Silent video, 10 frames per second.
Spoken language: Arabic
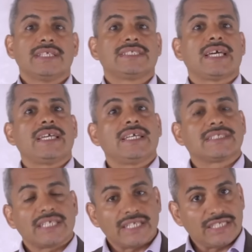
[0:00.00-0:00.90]
زي
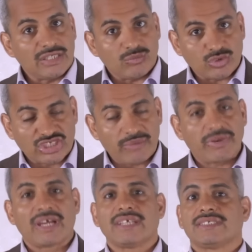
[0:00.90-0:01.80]
صناديق
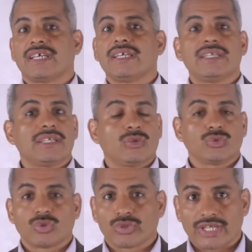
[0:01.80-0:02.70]
مشابهه زي
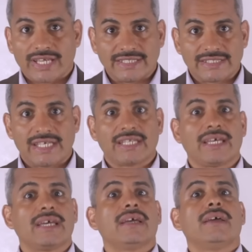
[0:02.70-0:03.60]
اذون
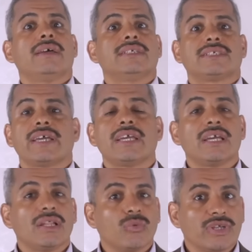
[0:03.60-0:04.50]
الخزانه
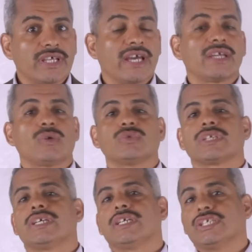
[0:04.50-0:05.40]
زي الودايع
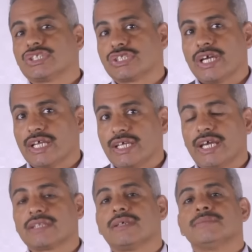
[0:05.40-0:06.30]
وزي
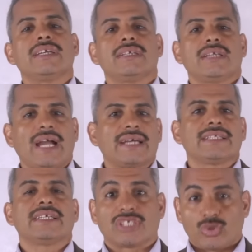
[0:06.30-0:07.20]
الشهادات
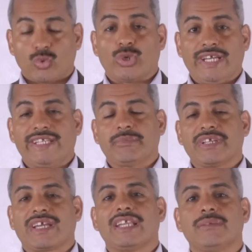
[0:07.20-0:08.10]
يعني الصندوق اللي احنا
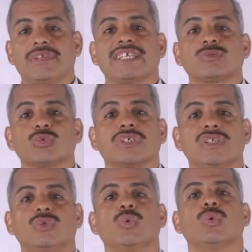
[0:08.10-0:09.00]
بنتكلم ده اسمه
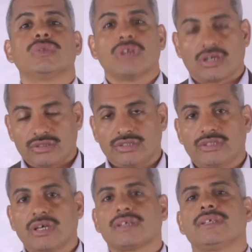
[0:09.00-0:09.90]
صندوق نقدي
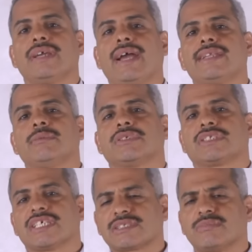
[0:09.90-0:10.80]
نقدي يعني
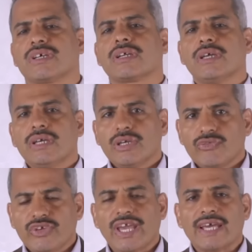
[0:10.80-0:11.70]
مستثمر
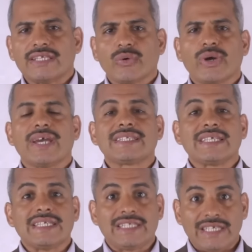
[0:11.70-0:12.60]
في ادوات
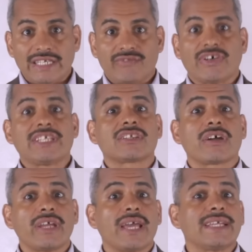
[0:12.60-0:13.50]
الدين فدي
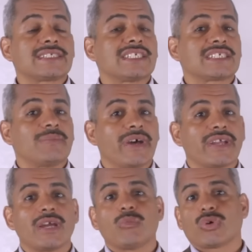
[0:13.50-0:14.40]
طريقه
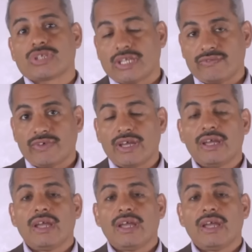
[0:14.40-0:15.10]
استثماريه مختلفه